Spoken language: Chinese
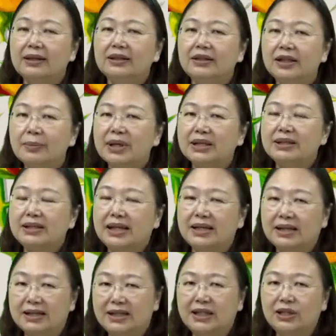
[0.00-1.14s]
那么这个
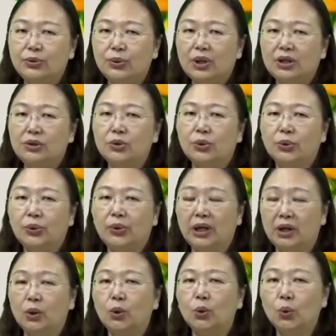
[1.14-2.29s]
契约就
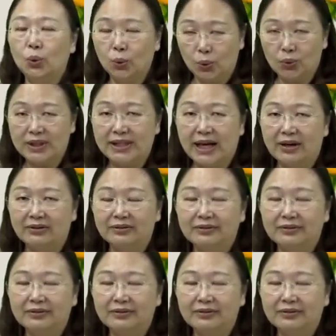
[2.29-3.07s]
会无效。